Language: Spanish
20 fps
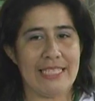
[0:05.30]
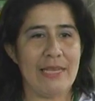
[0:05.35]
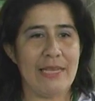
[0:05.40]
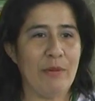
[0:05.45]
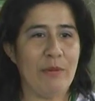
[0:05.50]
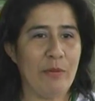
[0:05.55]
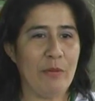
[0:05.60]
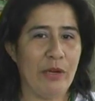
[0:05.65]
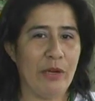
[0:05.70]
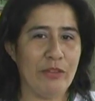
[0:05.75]

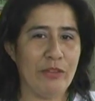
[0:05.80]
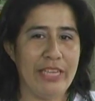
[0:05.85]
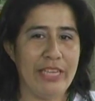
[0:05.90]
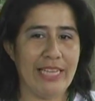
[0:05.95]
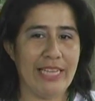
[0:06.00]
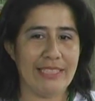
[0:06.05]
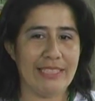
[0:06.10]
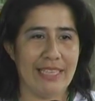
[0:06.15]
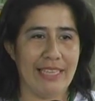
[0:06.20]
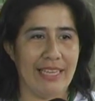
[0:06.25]
Sí, muy buenos
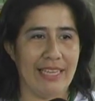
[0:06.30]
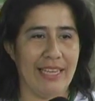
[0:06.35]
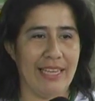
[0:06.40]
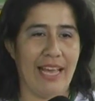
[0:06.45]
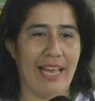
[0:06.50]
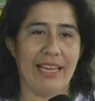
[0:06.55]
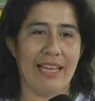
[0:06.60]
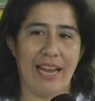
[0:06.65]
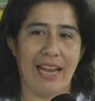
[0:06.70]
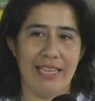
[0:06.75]
días. Eh,
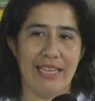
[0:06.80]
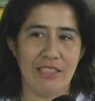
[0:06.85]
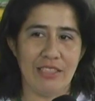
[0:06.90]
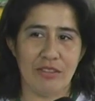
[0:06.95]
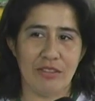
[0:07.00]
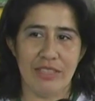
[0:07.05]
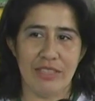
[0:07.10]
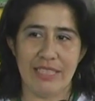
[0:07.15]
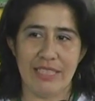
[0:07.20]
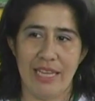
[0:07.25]

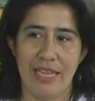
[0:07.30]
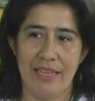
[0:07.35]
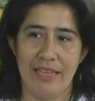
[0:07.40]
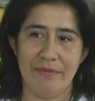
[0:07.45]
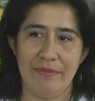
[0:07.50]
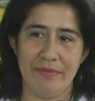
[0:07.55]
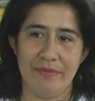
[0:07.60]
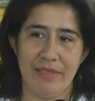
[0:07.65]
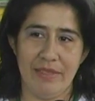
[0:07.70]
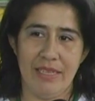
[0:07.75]
agradezco
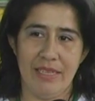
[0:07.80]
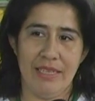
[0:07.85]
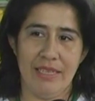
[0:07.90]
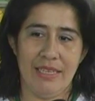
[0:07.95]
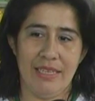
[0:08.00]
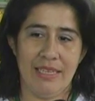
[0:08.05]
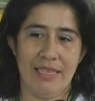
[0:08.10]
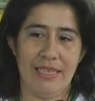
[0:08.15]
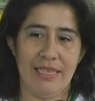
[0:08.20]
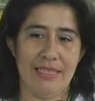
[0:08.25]
esta,
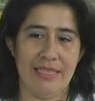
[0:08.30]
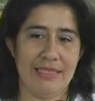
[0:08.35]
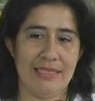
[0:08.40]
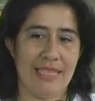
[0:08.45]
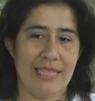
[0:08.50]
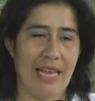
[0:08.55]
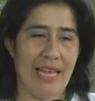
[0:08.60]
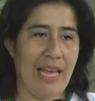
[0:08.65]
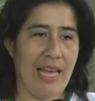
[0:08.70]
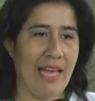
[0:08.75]

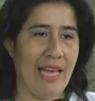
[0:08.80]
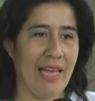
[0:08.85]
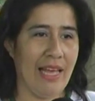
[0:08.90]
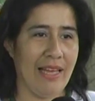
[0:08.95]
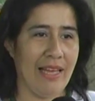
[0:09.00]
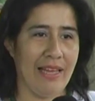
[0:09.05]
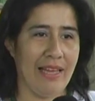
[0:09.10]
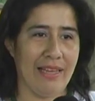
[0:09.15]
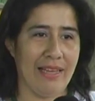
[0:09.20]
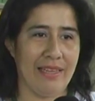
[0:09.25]

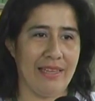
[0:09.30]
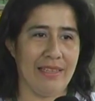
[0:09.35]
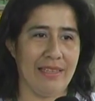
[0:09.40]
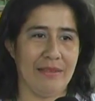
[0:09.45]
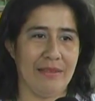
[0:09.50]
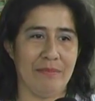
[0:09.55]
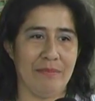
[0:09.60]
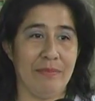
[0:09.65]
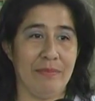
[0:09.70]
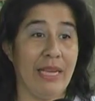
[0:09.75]
esta
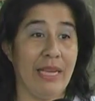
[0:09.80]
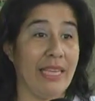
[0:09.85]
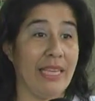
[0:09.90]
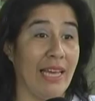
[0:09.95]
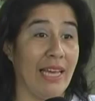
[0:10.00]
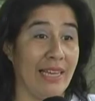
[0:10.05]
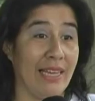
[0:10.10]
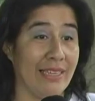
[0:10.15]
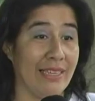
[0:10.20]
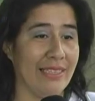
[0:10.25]
eh,
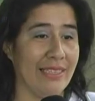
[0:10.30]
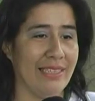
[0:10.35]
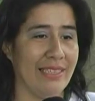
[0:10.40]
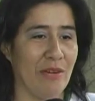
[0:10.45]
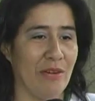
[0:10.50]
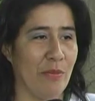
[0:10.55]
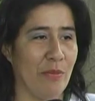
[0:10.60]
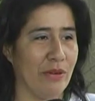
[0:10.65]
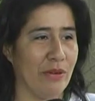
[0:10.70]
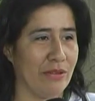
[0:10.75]
bella
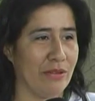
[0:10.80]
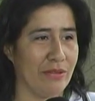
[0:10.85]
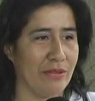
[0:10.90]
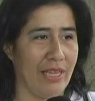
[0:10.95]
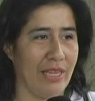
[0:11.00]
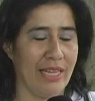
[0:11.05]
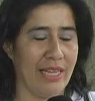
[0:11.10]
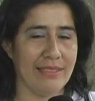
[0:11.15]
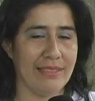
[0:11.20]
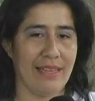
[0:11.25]
eh,
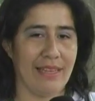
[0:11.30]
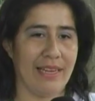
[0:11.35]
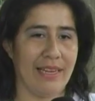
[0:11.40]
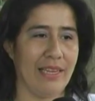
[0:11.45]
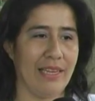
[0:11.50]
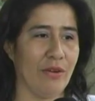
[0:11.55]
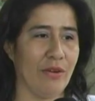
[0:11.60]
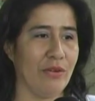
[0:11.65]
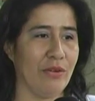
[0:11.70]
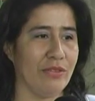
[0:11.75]
oportunidad de estar
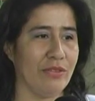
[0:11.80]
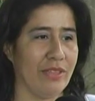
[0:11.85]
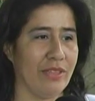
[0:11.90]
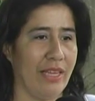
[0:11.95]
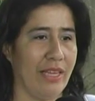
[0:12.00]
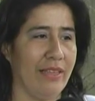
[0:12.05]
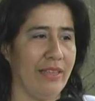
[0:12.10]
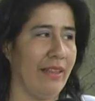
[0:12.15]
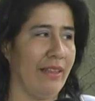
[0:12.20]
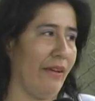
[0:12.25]
aquí con
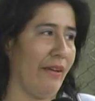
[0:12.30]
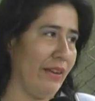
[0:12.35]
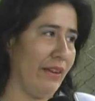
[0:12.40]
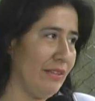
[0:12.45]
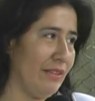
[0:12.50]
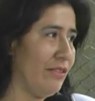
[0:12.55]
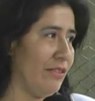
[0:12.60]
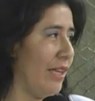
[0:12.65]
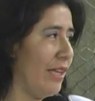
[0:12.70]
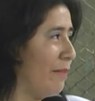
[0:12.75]
ustedes y de
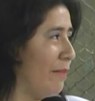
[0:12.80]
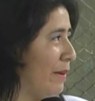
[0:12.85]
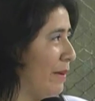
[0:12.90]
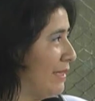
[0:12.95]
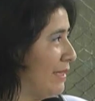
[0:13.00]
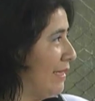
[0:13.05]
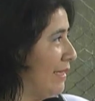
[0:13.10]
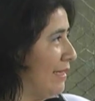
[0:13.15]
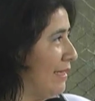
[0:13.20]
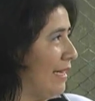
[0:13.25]
haber ustedes
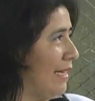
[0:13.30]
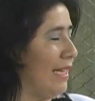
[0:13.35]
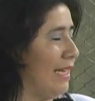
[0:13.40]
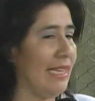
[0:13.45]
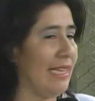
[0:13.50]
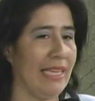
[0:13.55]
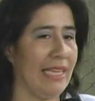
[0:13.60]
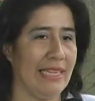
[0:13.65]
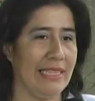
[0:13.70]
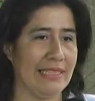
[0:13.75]
presentado
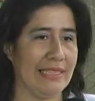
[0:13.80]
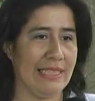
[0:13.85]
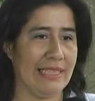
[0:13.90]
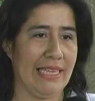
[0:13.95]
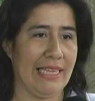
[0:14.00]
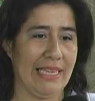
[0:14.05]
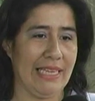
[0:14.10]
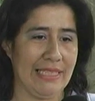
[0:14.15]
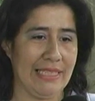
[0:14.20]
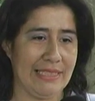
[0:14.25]
aquí en
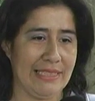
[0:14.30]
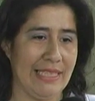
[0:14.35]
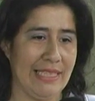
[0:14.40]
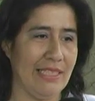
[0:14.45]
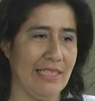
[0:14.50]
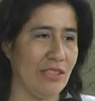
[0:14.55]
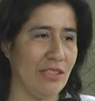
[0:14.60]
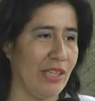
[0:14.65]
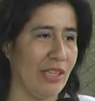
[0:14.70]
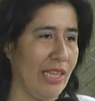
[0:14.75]
este
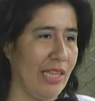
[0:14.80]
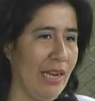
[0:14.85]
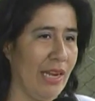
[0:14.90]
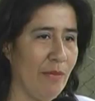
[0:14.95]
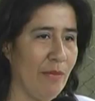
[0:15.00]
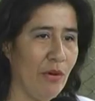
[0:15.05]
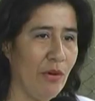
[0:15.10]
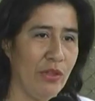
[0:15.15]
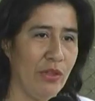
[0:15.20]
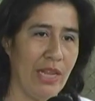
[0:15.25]
censo que
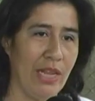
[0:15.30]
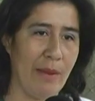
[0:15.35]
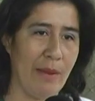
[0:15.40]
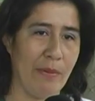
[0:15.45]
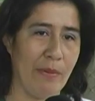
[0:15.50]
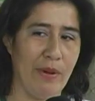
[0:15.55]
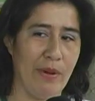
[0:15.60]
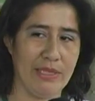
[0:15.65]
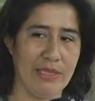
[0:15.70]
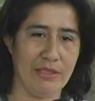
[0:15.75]
tenemos hoy de la
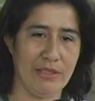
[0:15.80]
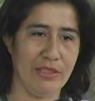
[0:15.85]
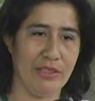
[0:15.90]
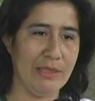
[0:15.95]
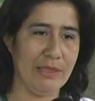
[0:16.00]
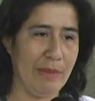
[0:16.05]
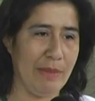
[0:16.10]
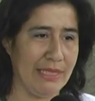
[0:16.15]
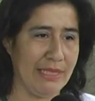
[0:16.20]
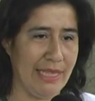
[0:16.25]
población
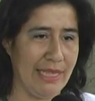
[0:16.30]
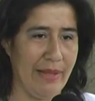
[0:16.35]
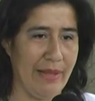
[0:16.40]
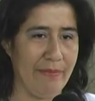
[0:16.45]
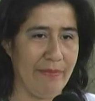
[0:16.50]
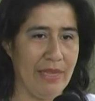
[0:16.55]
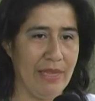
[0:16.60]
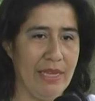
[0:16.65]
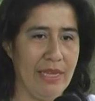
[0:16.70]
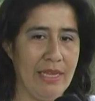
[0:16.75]

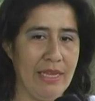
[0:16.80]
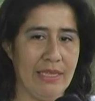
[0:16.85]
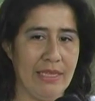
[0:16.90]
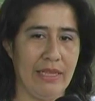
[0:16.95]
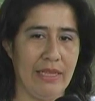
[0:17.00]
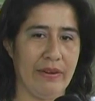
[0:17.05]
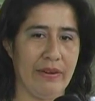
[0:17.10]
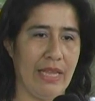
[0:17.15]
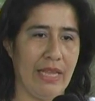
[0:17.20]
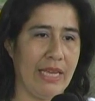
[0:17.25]
desplazada.
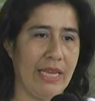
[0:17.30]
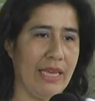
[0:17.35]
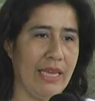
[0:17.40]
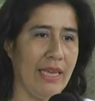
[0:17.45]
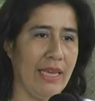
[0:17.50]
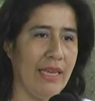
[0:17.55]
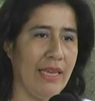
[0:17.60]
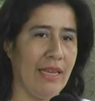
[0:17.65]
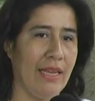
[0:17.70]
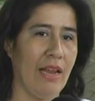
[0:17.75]
De verdad
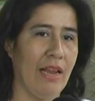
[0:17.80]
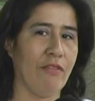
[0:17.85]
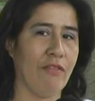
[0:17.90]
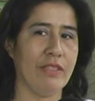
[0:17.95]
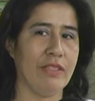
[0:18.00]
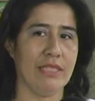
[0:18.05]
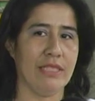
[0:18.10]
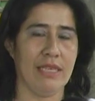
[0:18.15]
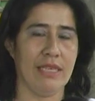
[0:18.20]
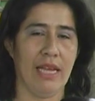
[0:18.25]
que la
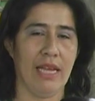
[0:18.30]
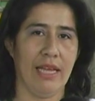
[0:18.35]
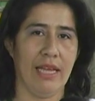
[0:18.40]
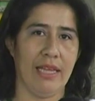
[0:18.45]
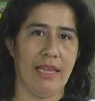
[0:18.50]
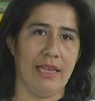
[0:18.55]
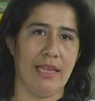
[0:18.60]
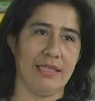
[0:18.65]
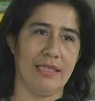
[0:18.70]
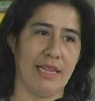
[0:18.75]

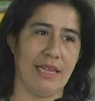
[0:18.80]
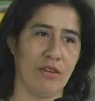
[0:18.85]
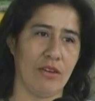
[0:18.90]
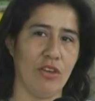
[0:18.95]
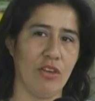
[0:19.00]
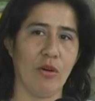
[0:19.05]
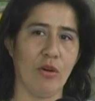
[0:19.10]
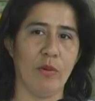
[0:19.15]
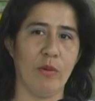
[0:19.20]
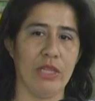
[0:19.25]
Oficina de
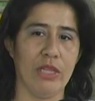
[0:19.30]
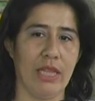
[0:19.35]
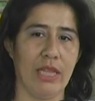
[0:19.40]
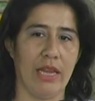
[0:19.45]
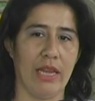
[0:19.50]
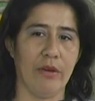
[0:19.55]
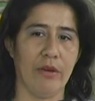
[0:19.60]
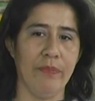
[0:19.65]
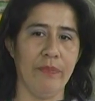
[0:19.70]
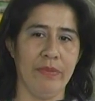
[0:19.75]
Desarrollo
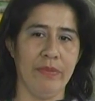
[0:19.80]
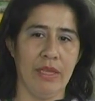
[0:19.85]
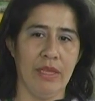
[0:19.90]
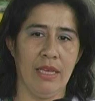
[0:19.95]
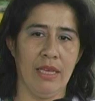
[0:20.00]
Comunitario